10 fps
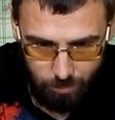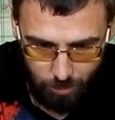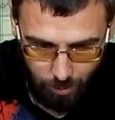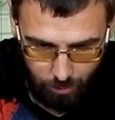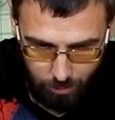
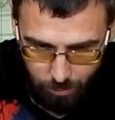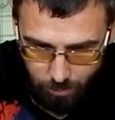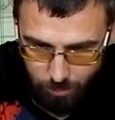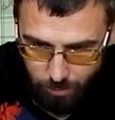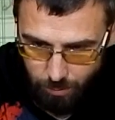так,
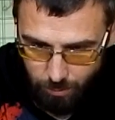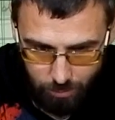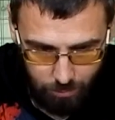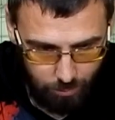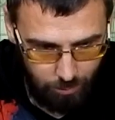где,
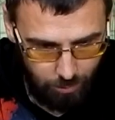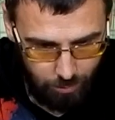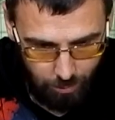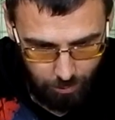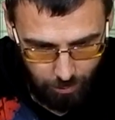где,
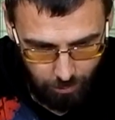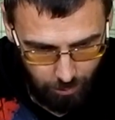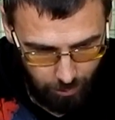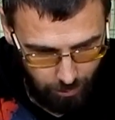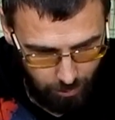где, где,
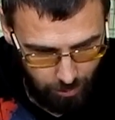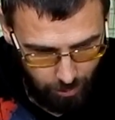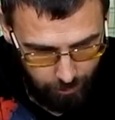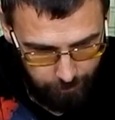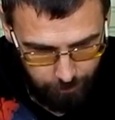где,
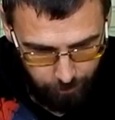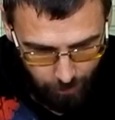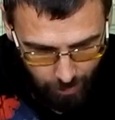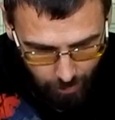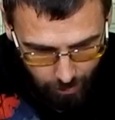ага,
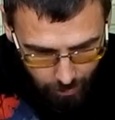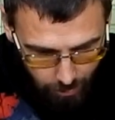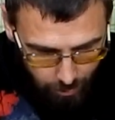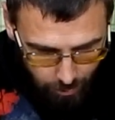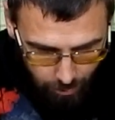
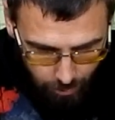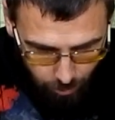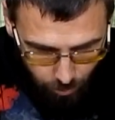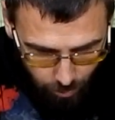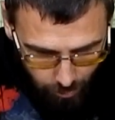
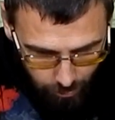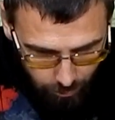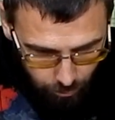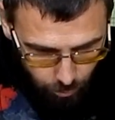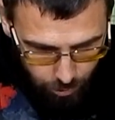Урал
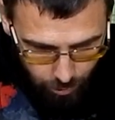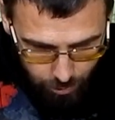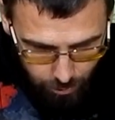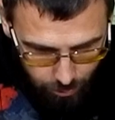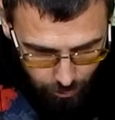
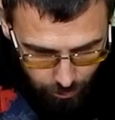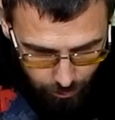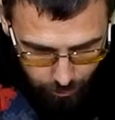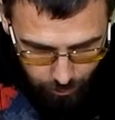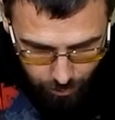1.4
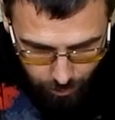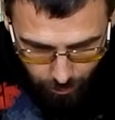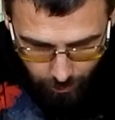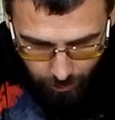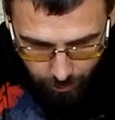тысячи.